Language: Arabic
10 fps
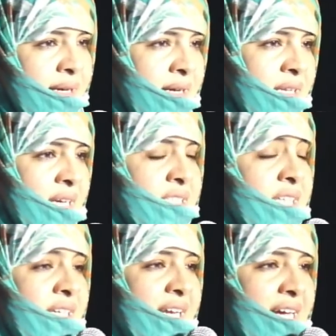أن
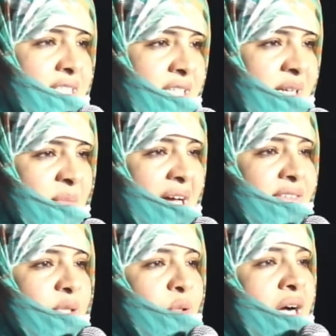الجيل الله جينا ما
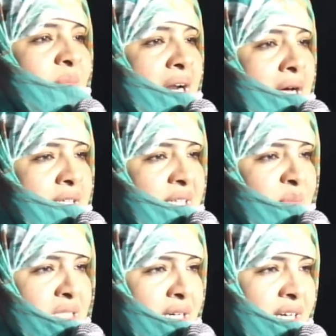فيد خبر عن
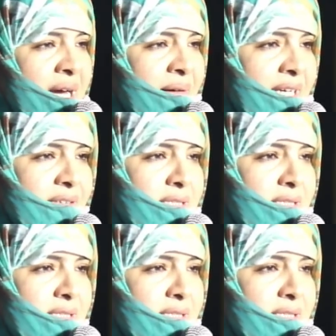النبي صلى الله عليه